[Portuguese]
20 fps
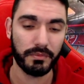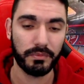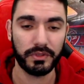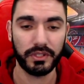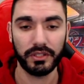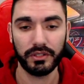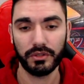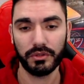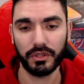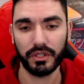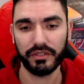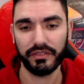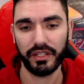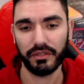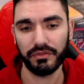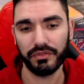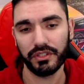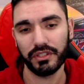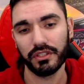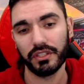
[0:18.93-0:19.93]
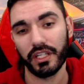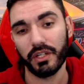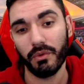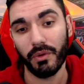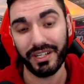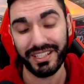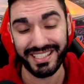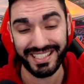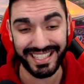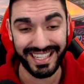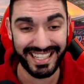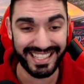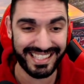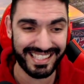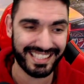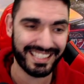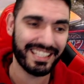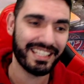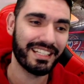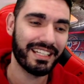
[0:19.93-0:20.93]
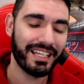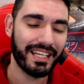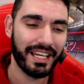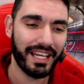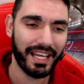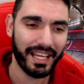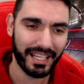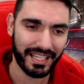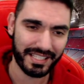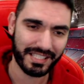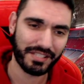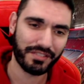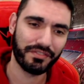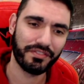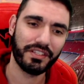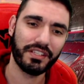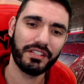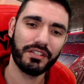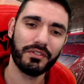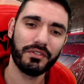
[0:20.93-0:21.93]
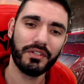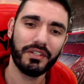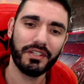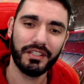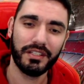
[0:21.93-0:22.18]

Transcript: e portanto eu estou a gravar o vídeo de rewards a seguir a esse vídeo.